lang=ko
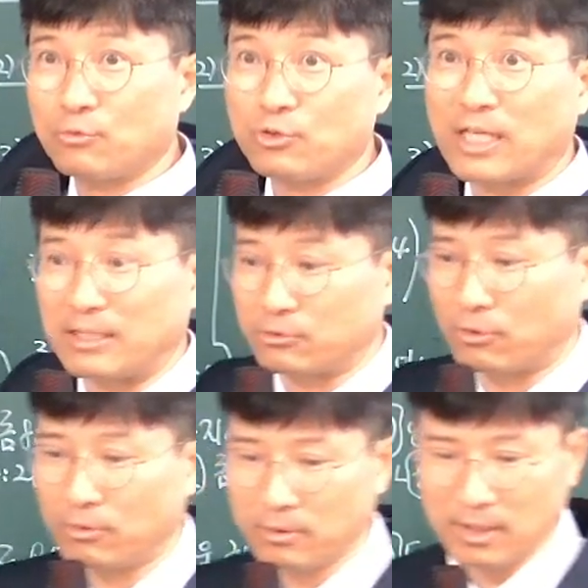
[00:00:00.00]
우리가
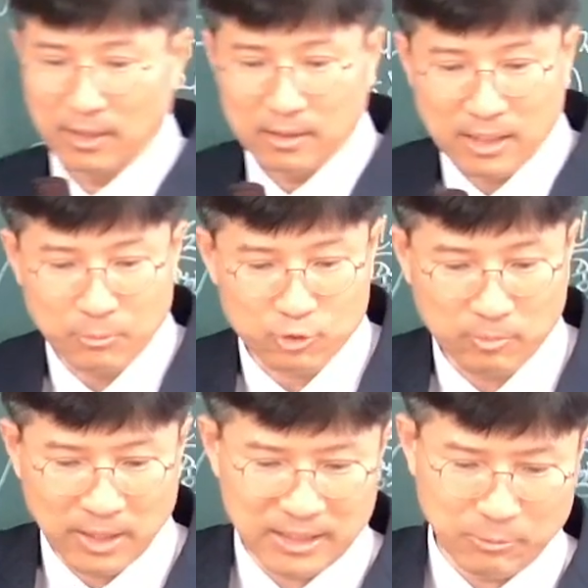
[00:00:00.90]
아니고 그게 무슨
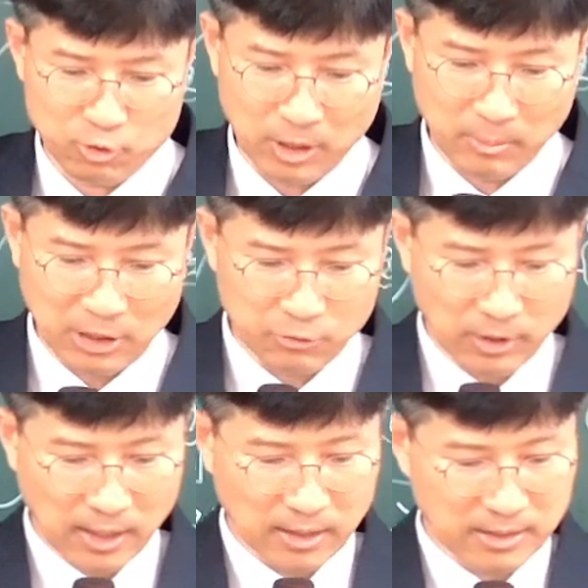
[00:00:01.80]
말이냐면 주가
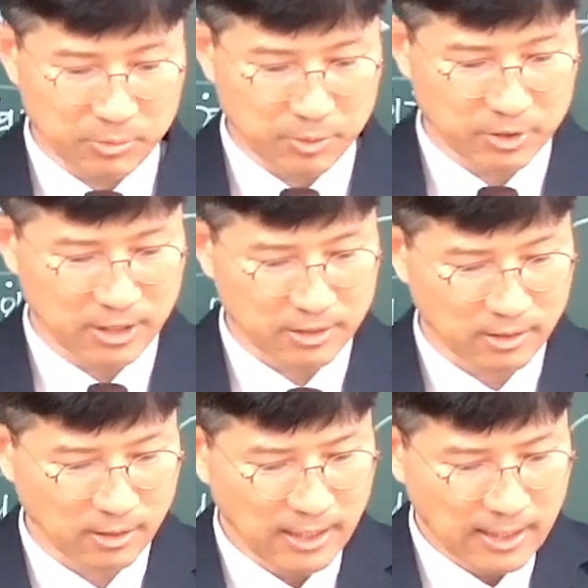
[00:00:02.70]
말하노라
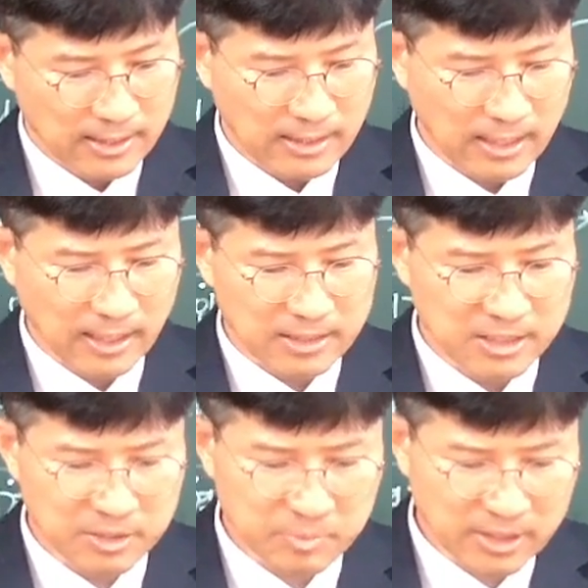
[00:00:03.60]
32절에서 내가
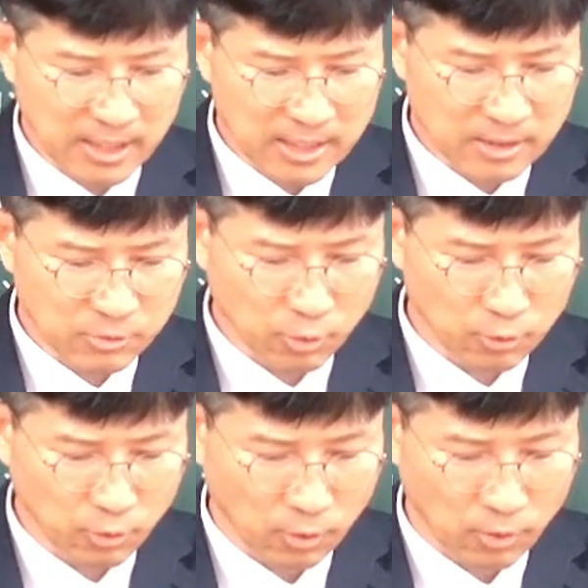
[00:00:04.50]
이집트 땅에서
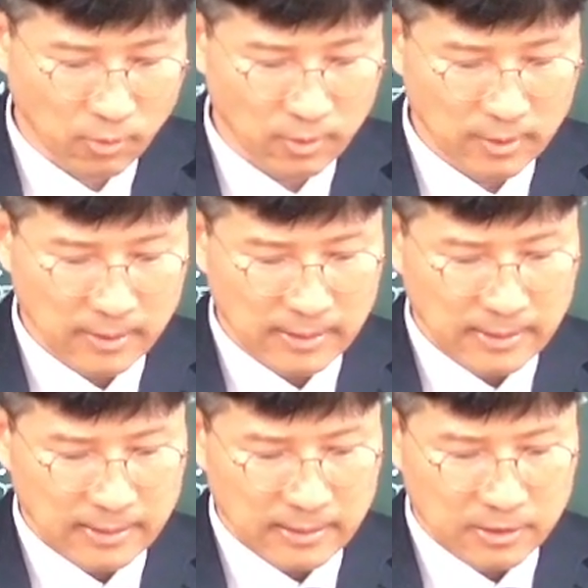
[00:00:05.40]
손으로
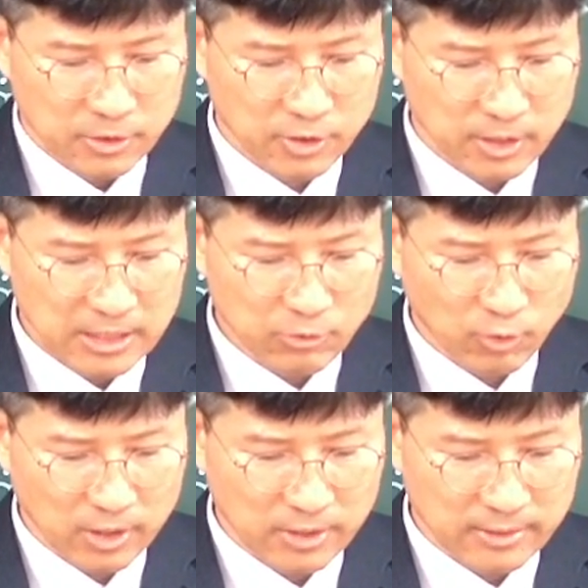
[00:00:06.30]
그들을
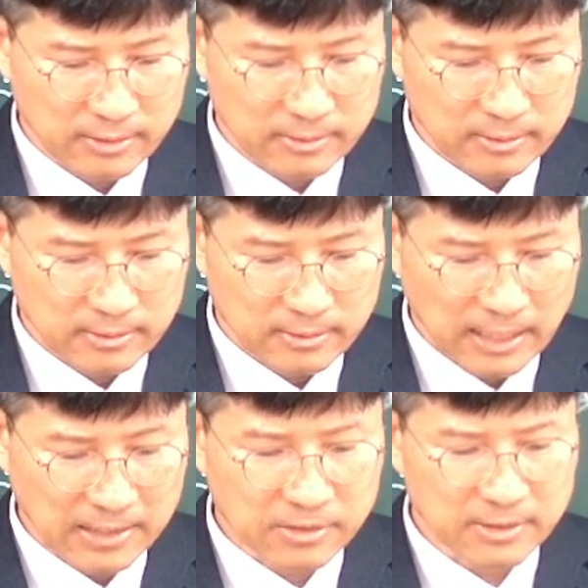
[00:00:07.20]
인도하여
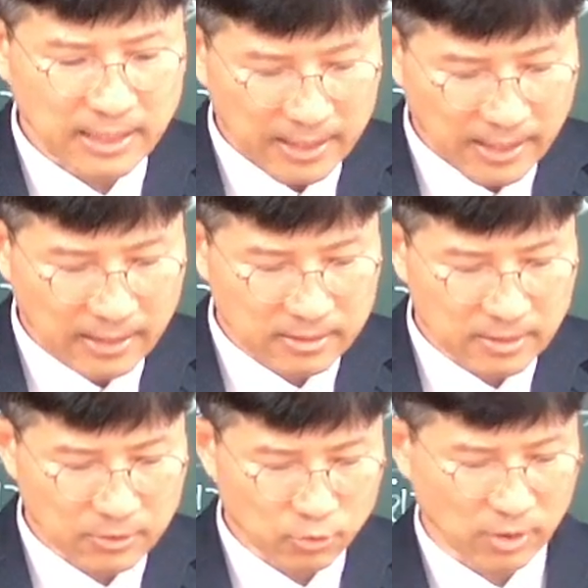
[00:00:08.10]
하였던 날에
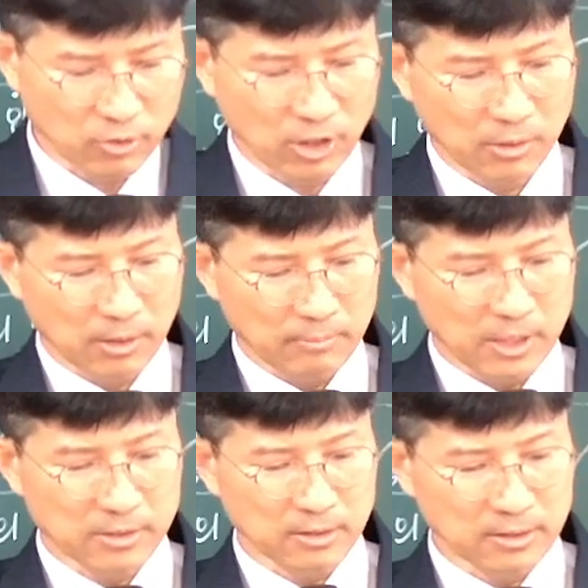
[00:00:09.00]
그들의 조상들과
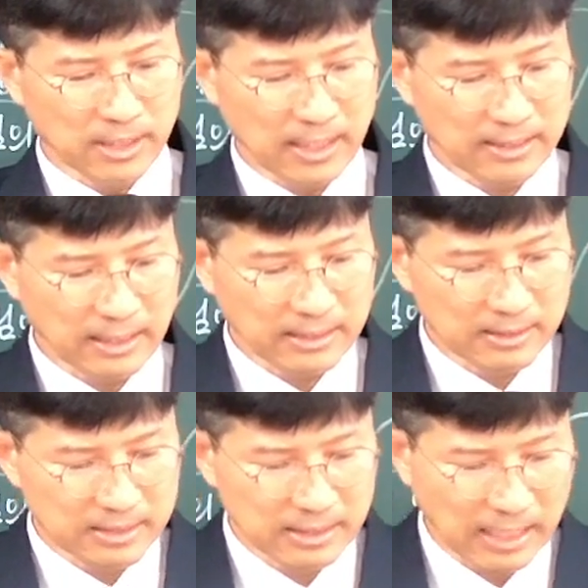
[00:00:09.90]
맺은 언약에 따른
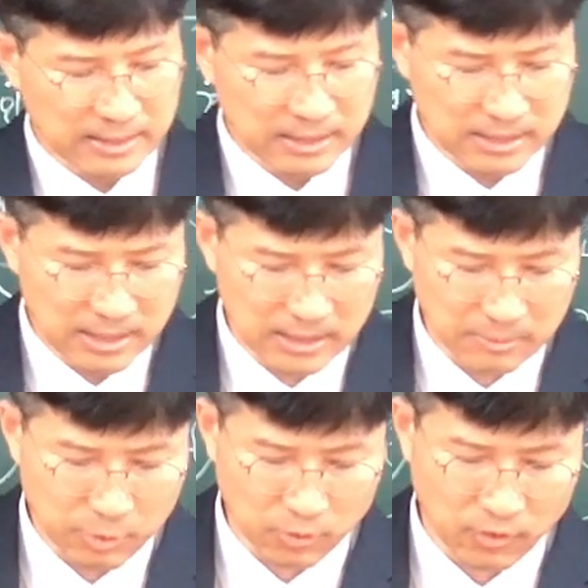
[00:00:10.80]
것이 아니니
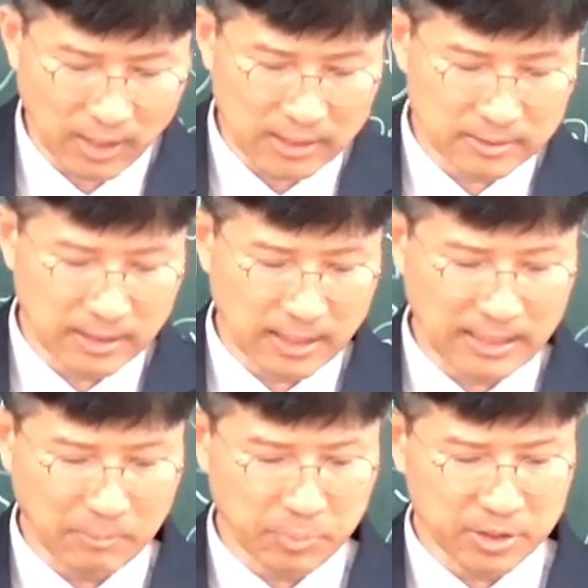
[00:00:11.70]
비록 내가 그들에게
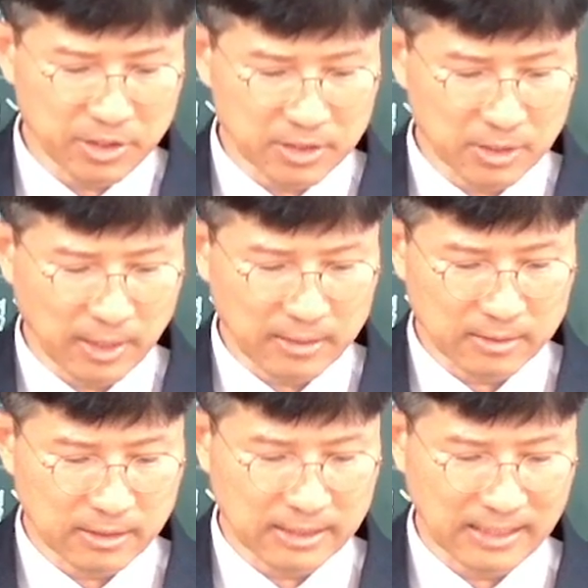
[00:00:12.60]
남편이었지만
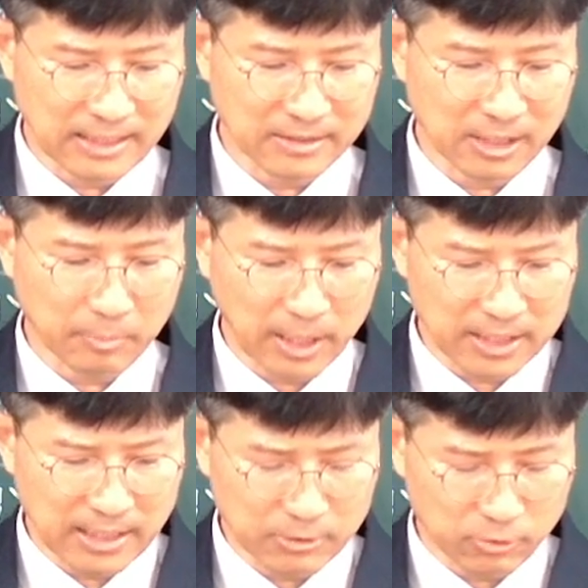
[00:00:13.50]
그들의 나의 언약을
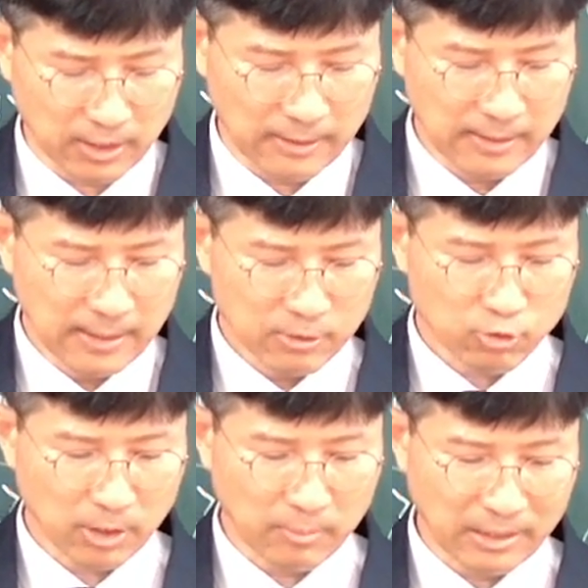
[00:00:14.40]
파괴하였도다.
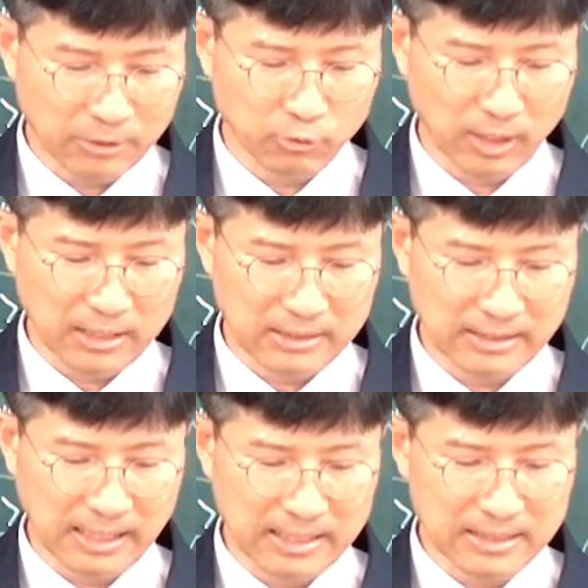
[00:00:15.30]
주가 말하노라.
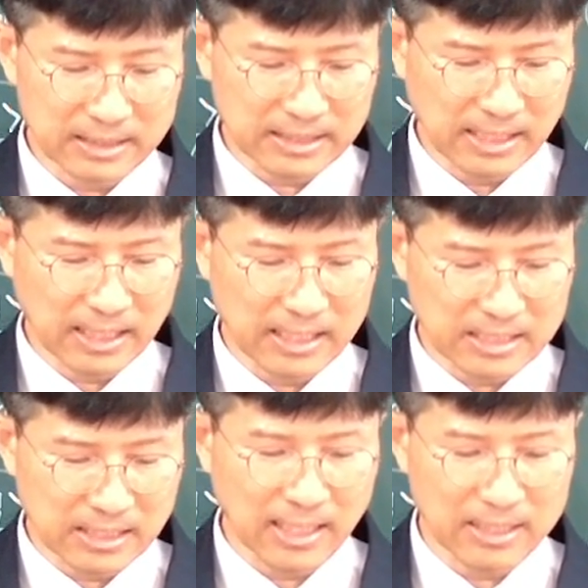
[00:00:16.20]
그러나 이것이 내가
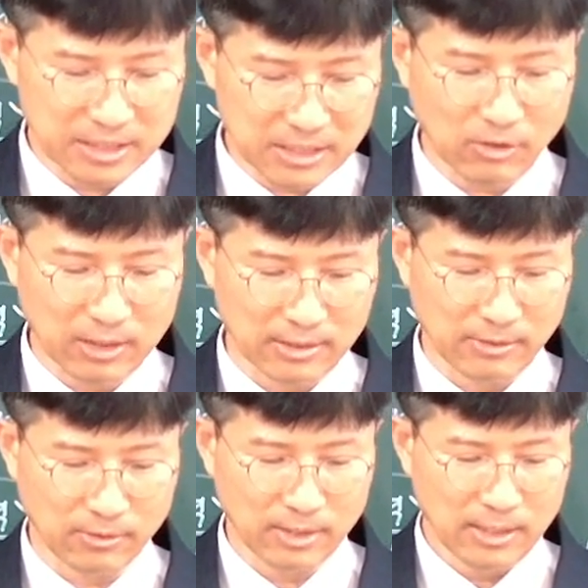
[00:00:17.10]
이스라엘 직과 그래요.